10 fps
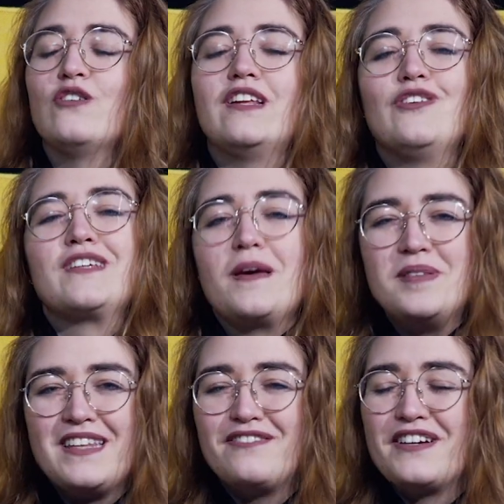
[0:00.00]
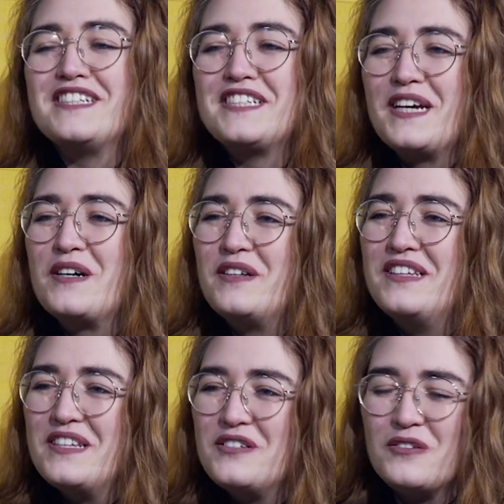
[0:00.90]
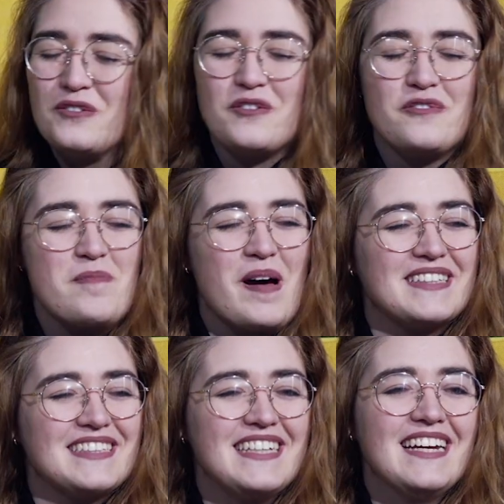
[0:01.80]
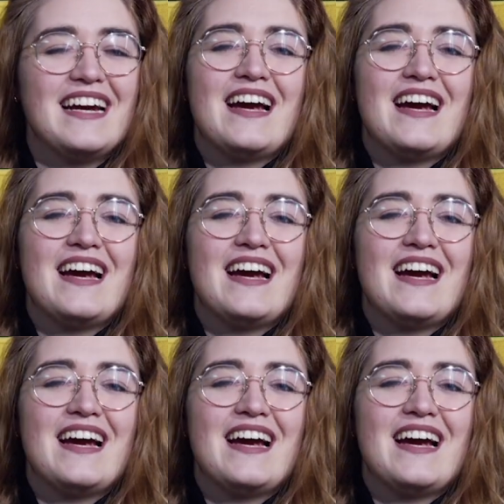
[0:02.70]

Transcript: On a notre capitale French Tech Côte d'Azur dont on fait partie.